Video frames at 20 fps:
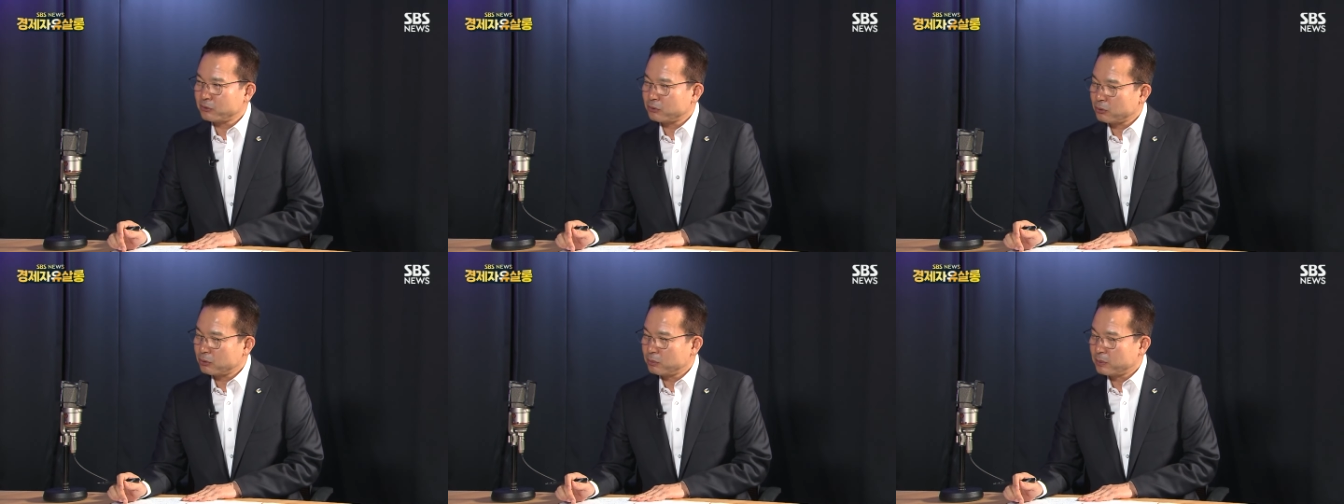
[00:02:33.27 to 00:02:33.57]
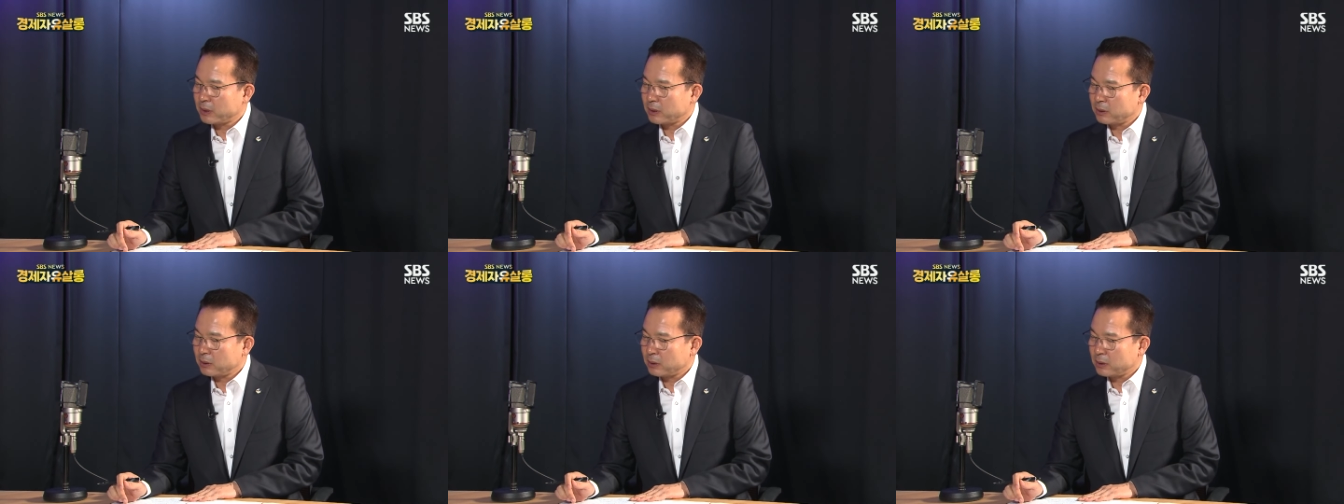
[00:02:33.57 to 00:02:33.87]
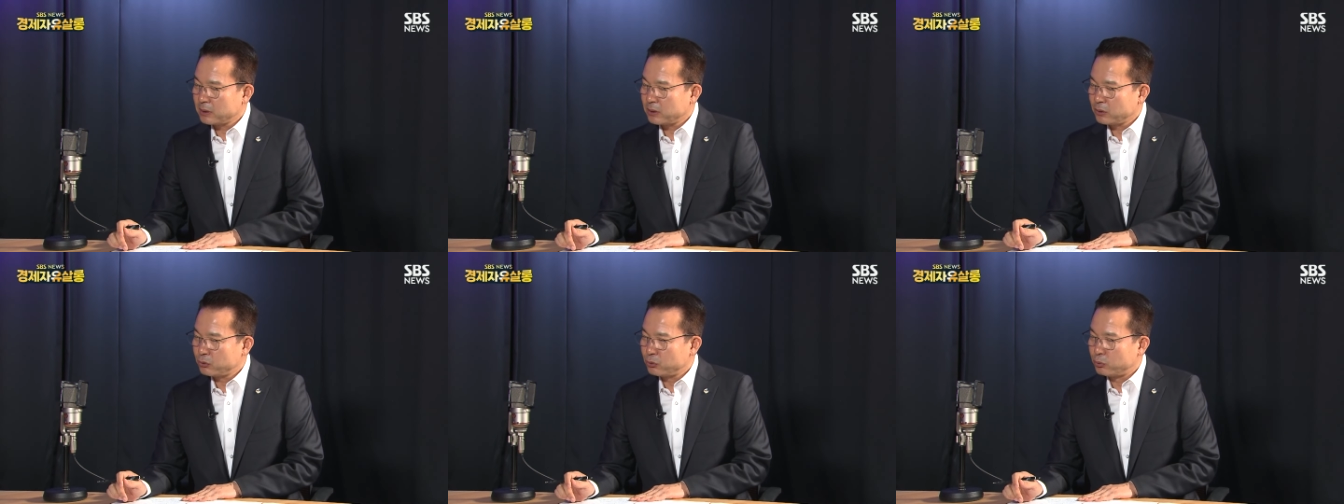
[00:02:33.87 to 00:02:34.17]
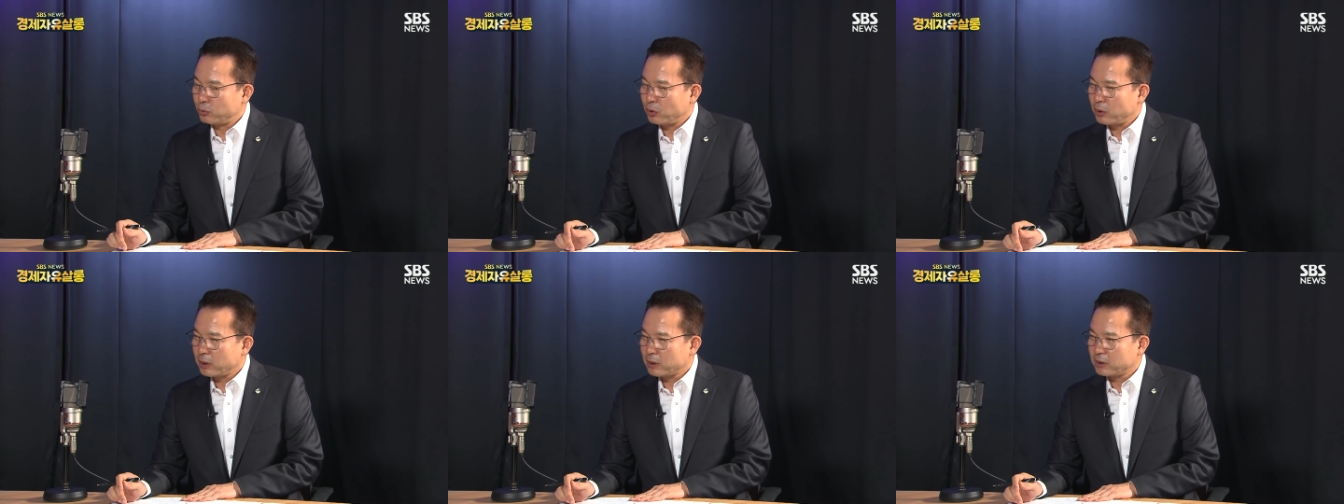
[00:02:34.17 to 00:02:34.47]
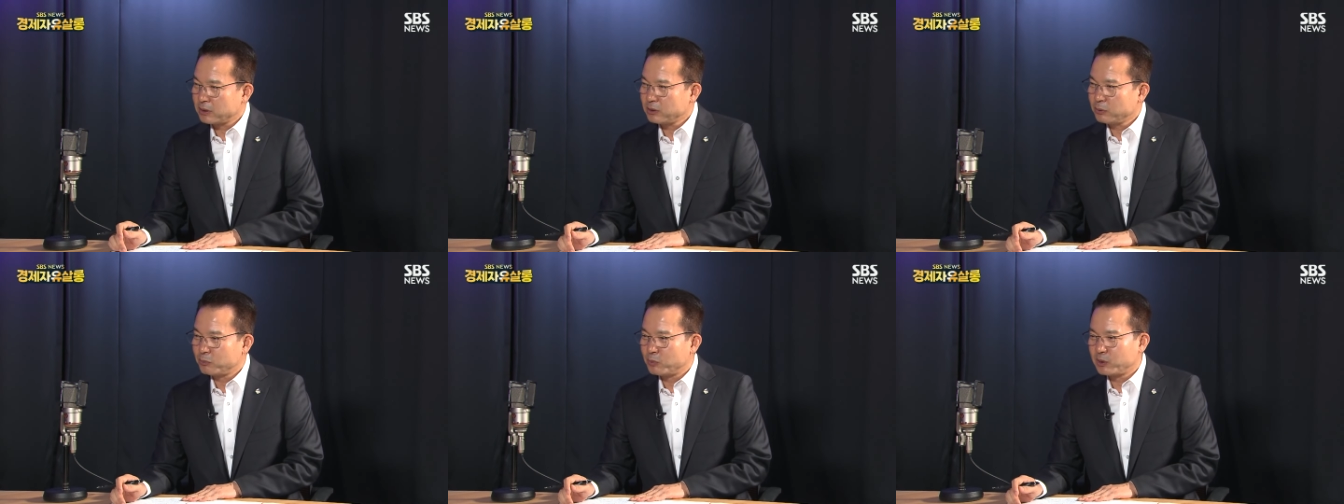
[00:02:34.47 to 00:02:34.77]
조금 한 가지 주목한
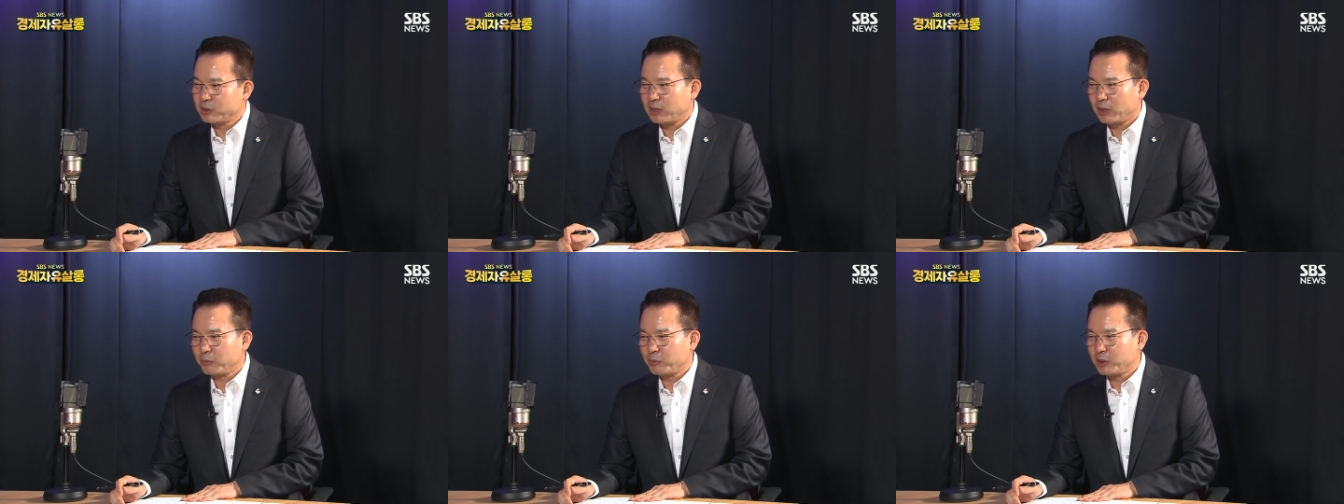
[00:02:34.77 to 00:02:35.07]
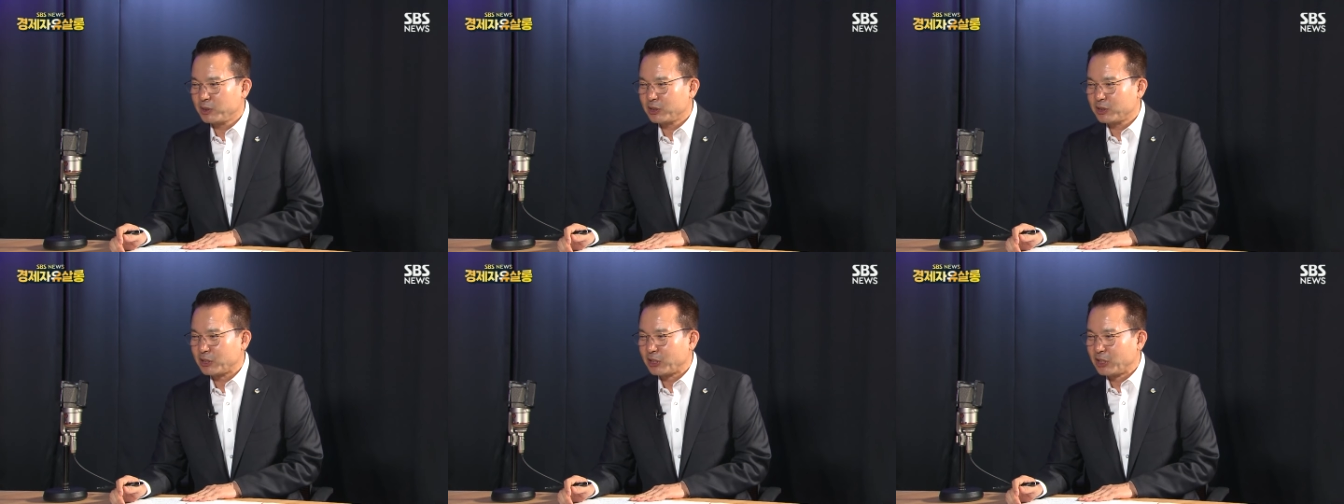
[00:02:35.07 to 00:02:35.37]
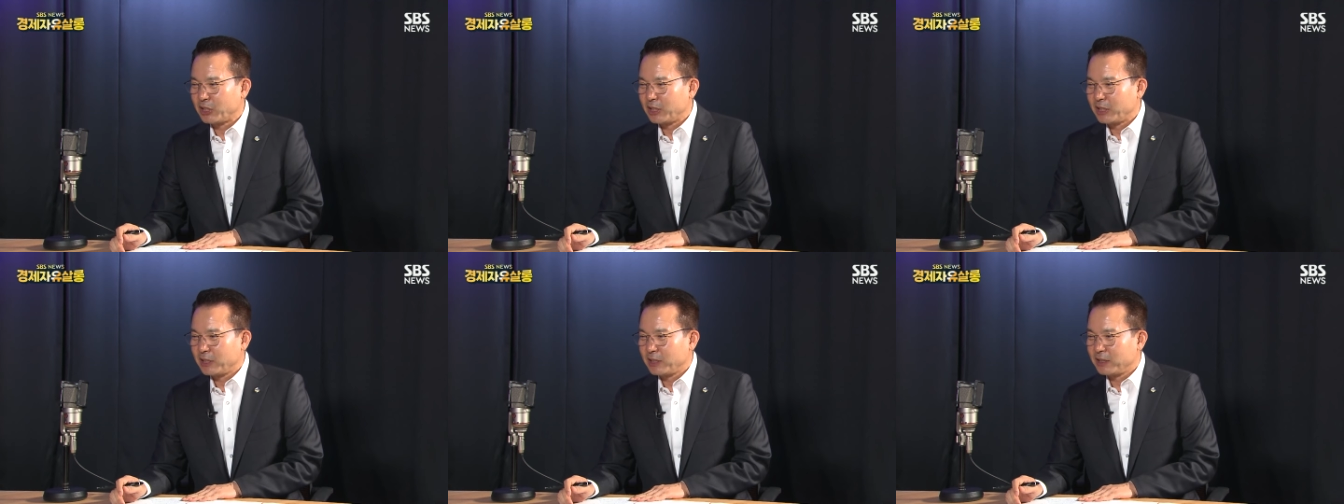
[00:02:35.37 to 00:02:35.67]
것은 뭐냐면은 네.